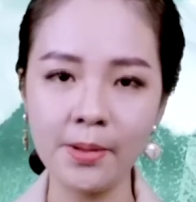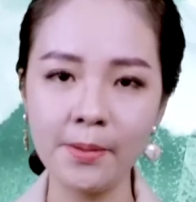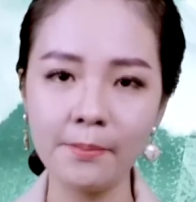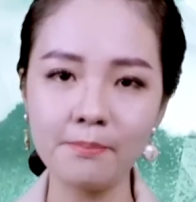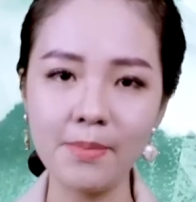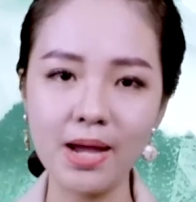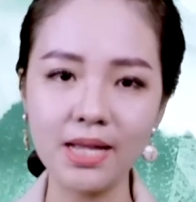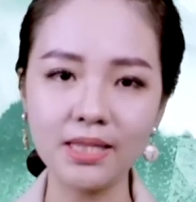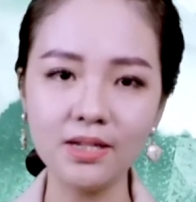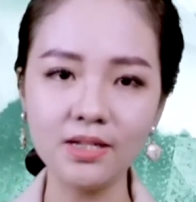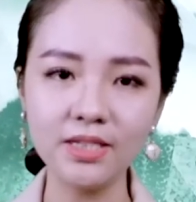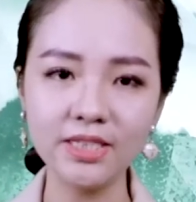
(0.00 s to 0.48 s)

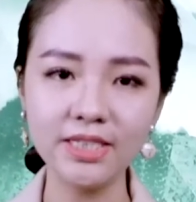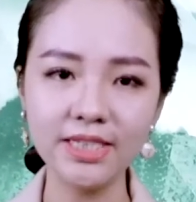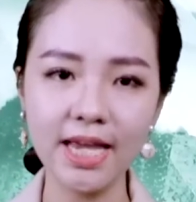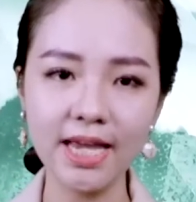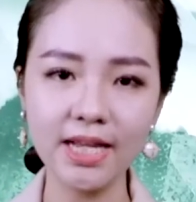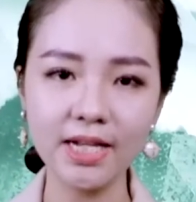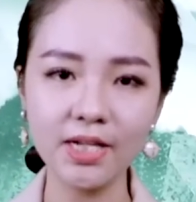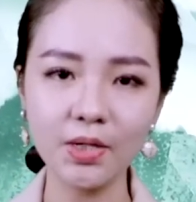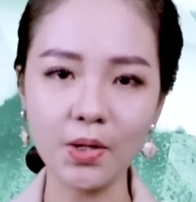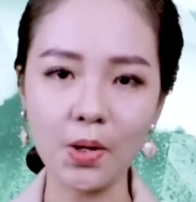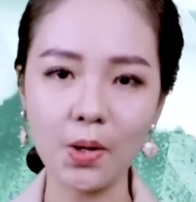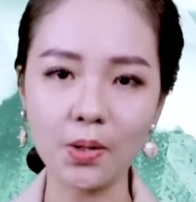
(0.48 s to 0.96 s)
Bài thơ
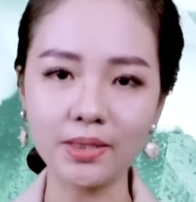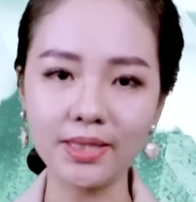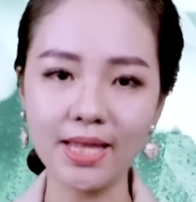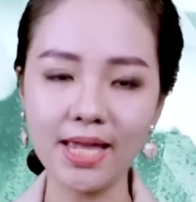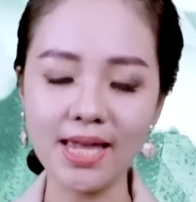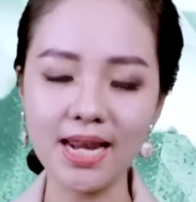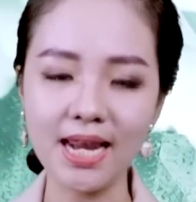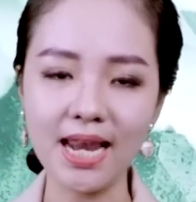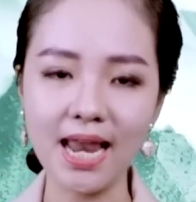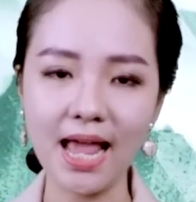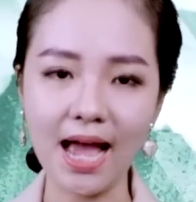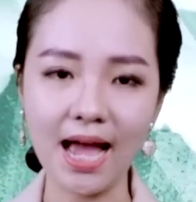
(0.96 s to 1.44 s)
trên có
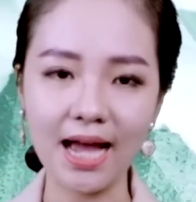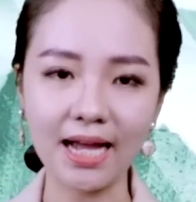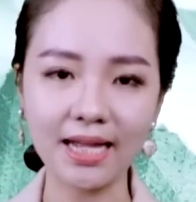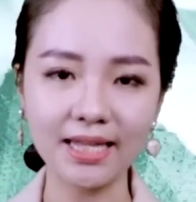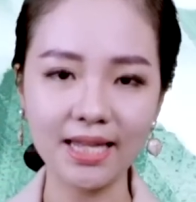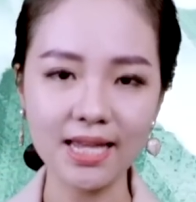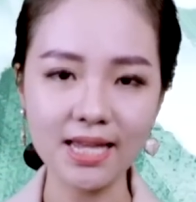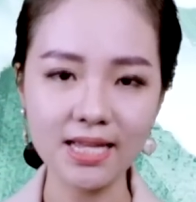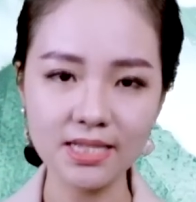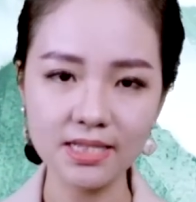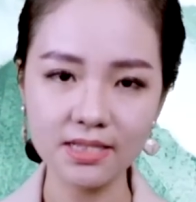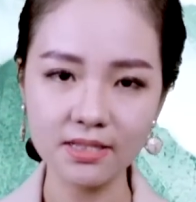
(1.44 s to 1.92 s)
tên là
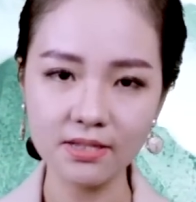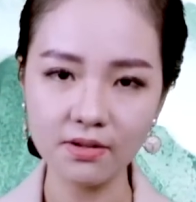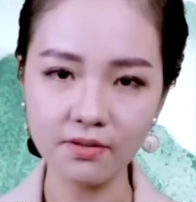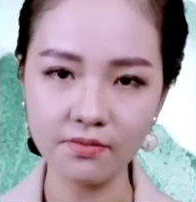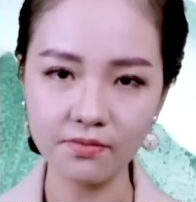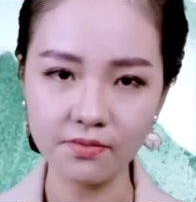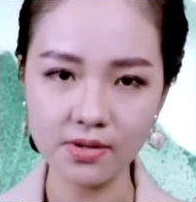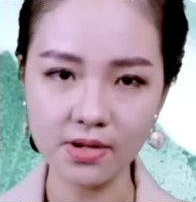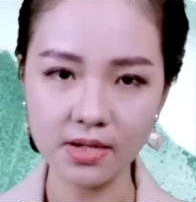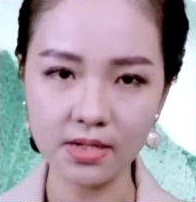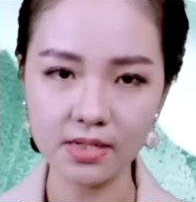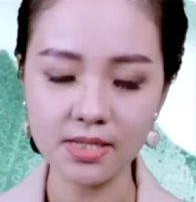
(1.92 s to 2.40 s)
Kinh Dương
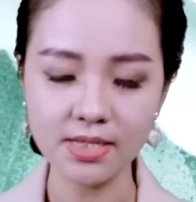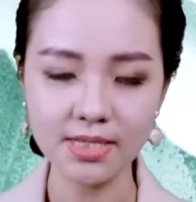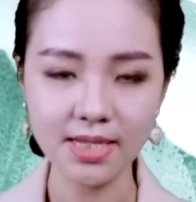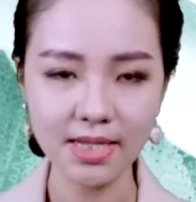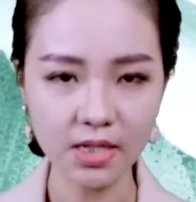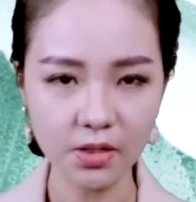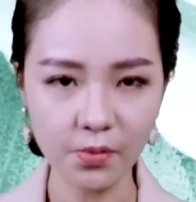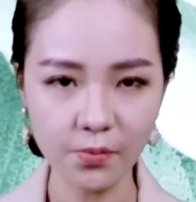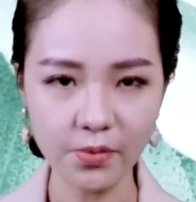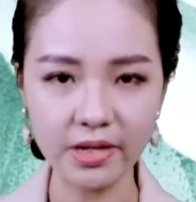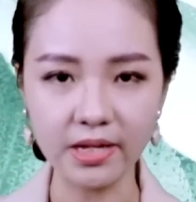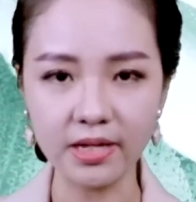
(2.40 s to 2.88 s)
Vương Xích
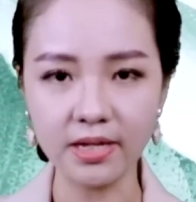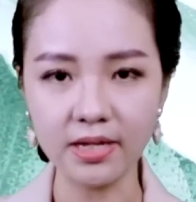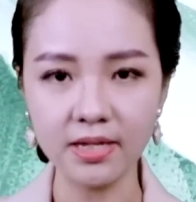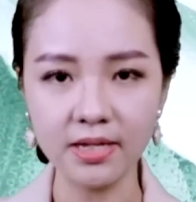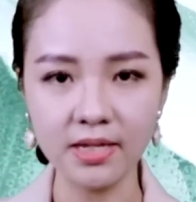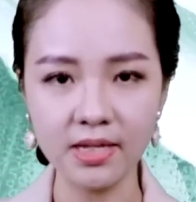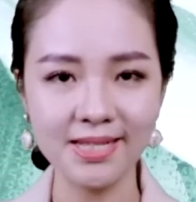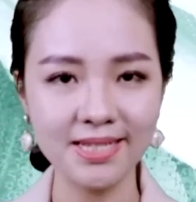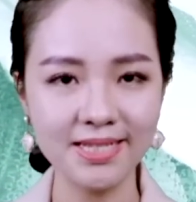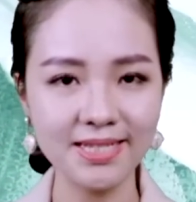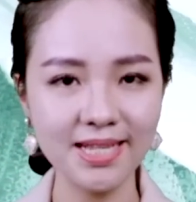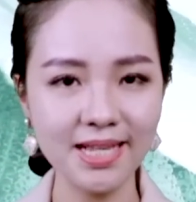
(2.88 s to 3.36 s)
Quỷ.
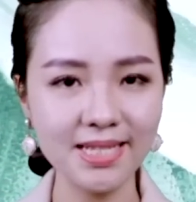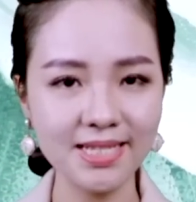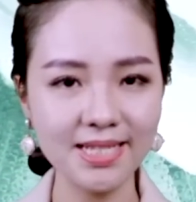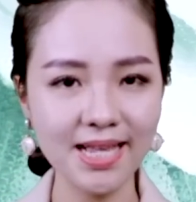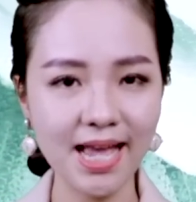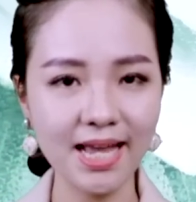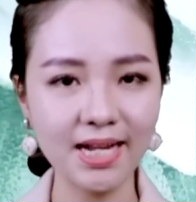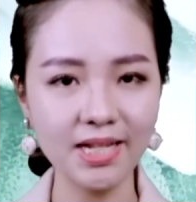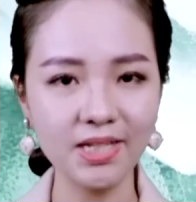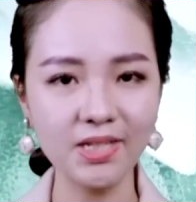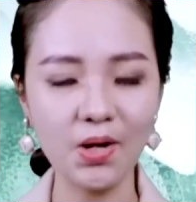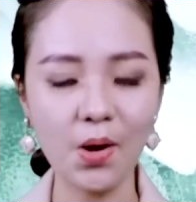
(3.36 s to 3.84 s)
Dân
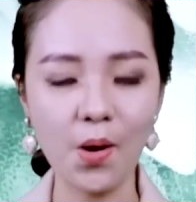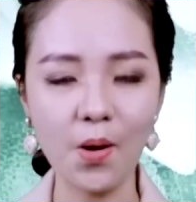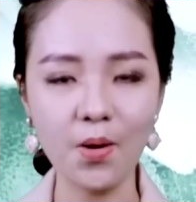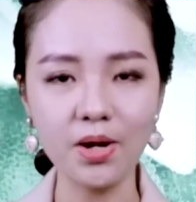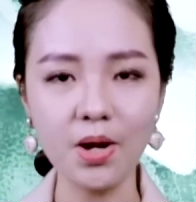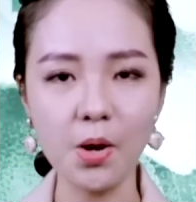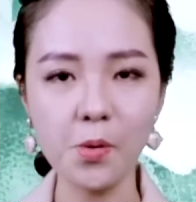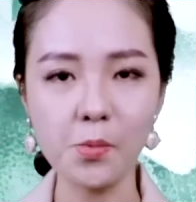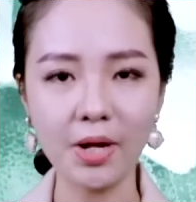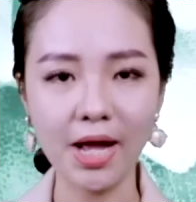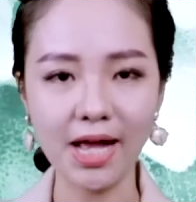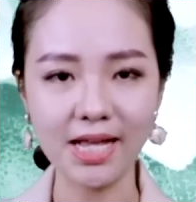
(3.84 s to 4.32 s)
gian có
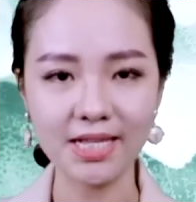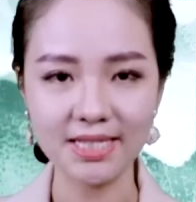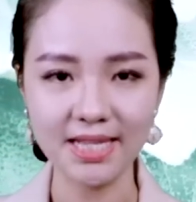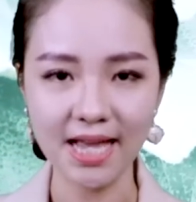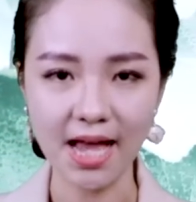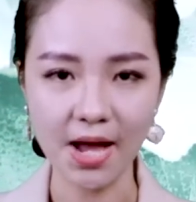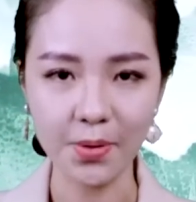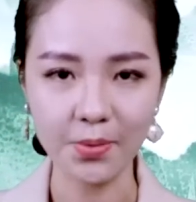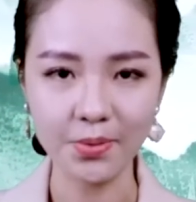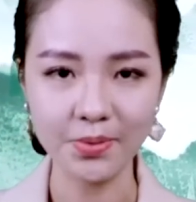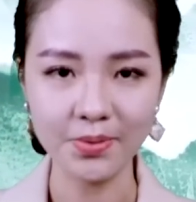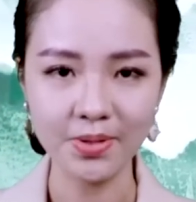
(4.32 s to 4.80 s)
câu ca
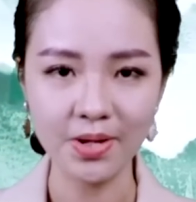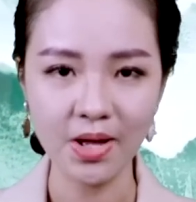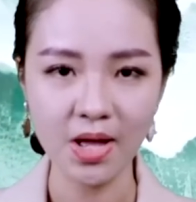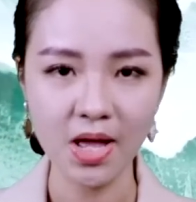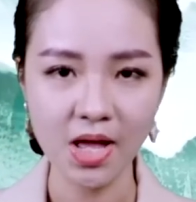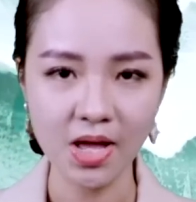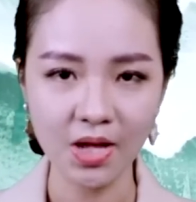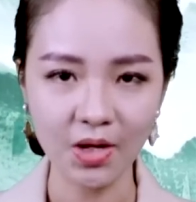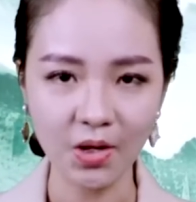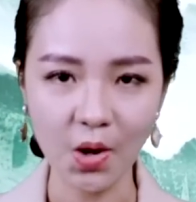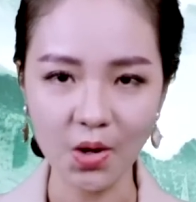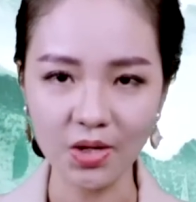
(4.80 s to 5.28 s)
dao:
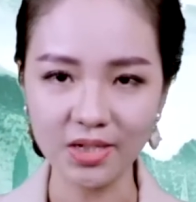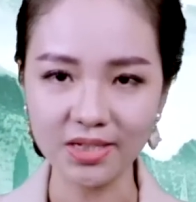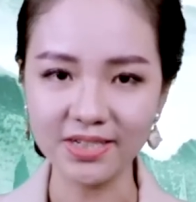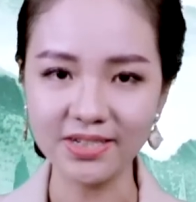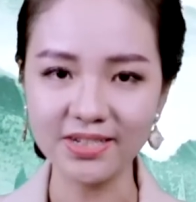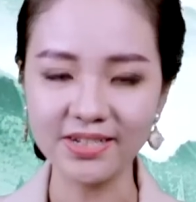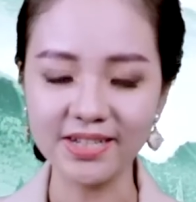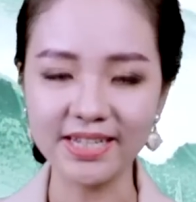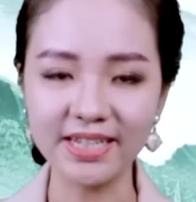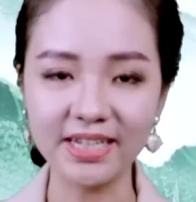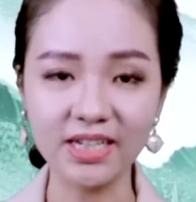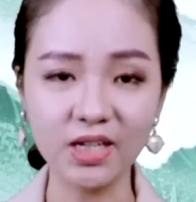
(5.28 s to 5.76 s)
con
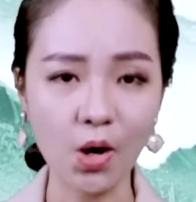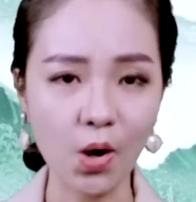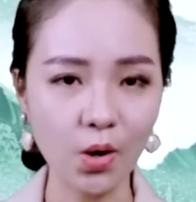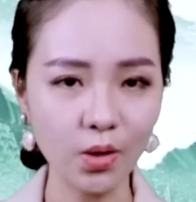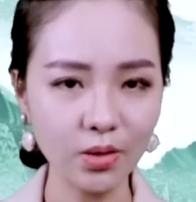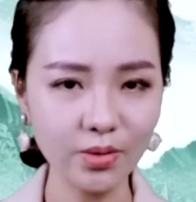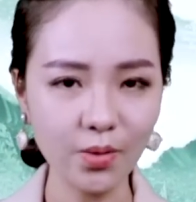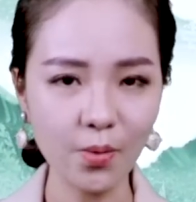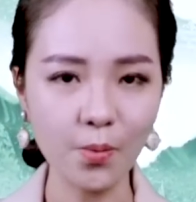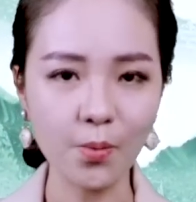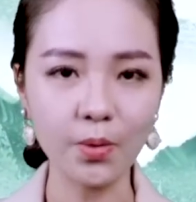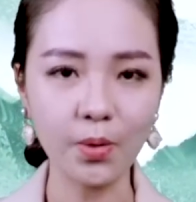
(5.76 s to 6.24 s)
người có
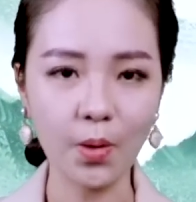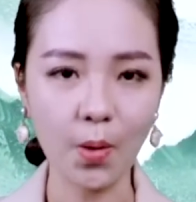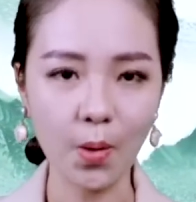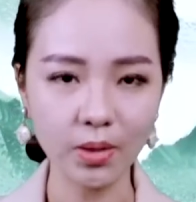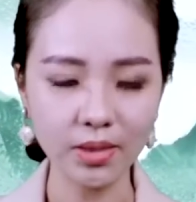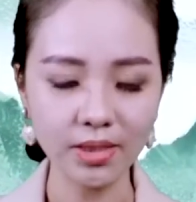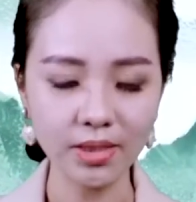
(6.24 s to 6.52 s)
tổ có